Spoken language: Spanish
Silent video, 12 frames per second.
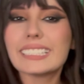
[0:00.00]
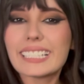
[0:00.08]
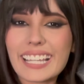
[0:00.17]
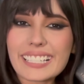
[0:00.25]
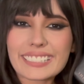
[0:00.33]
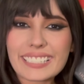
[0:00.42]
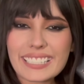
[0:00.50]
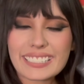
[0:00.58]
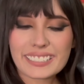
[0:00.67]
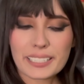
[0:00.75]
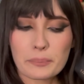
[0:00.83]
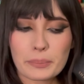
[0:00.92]
Y ese es
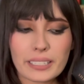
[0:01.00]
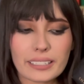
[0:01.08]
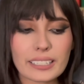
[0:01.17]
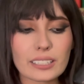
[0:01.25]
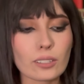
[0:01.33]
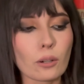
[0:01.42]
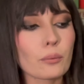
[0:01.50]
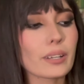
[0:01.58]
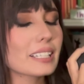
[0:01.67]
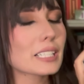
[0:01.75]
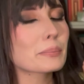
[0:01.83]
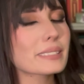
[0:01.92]
Serpent and Dove.
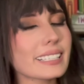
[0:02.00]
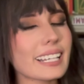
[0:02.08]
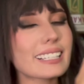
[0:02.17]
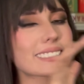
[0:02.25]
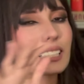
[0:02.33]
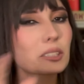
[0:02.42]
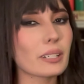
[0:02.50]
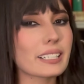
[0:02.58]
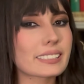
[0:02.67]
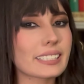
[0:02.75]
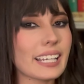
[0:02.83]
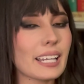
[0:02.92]
Después de que les
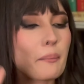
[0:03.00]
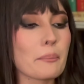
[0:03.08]
actualicé,